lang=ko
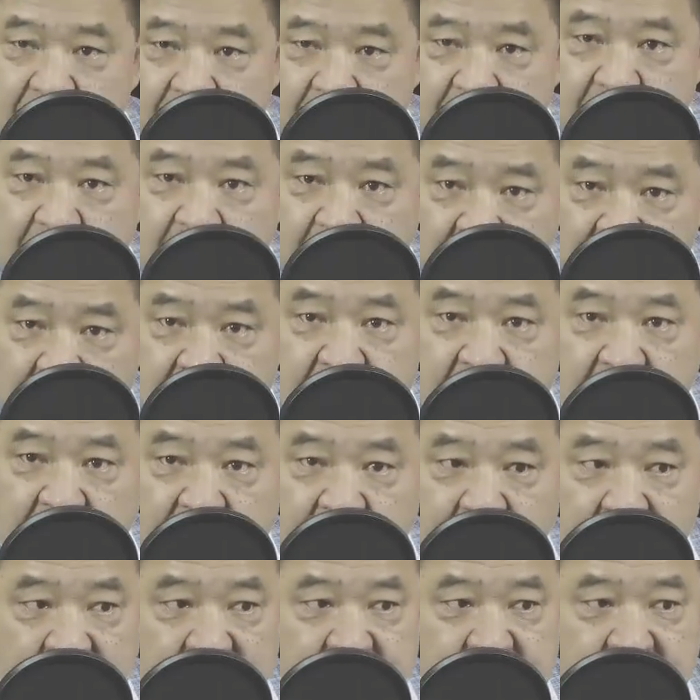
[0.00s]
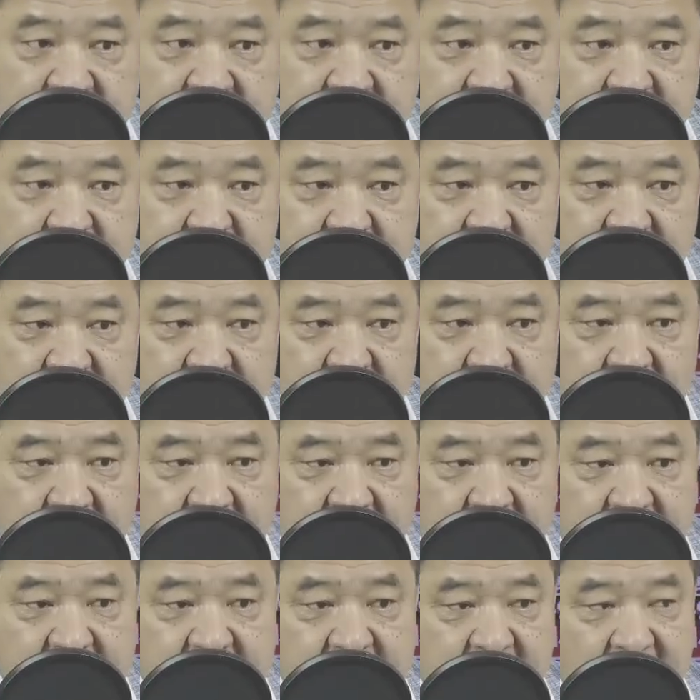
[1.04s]
이런 상황에서 김경률
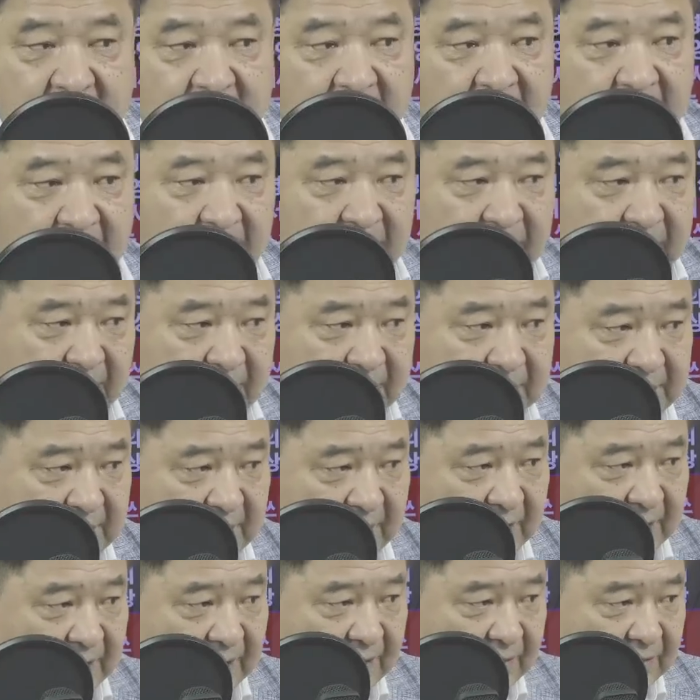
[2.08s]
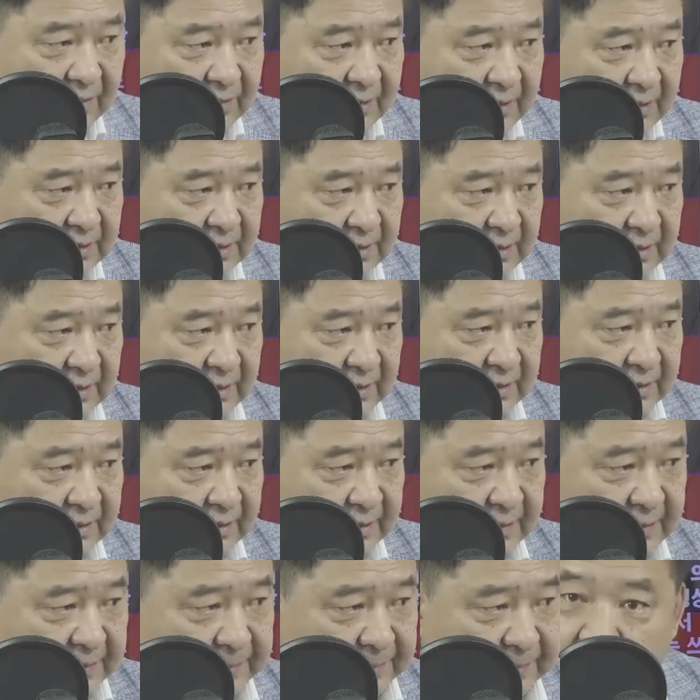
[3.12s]
회계사가 어제 올렸던
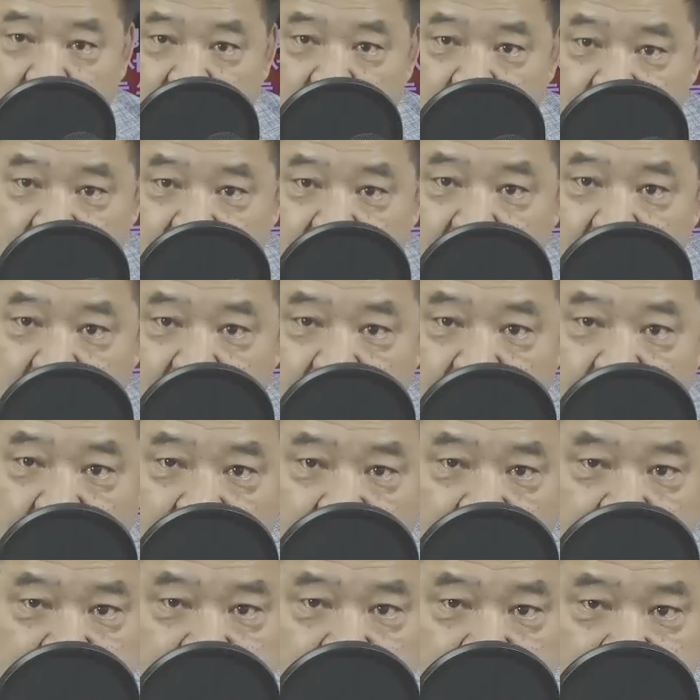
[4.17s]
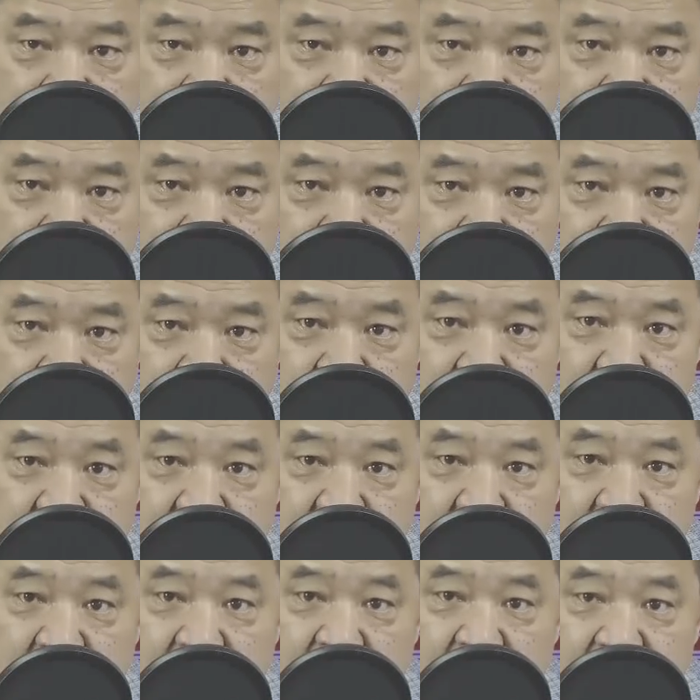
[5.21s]
글. 김경률 회계사는
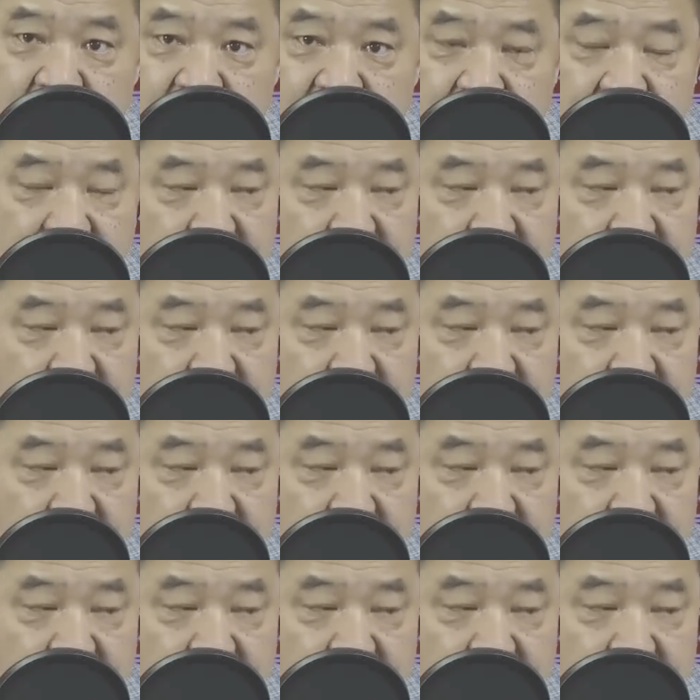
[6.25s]
이 글을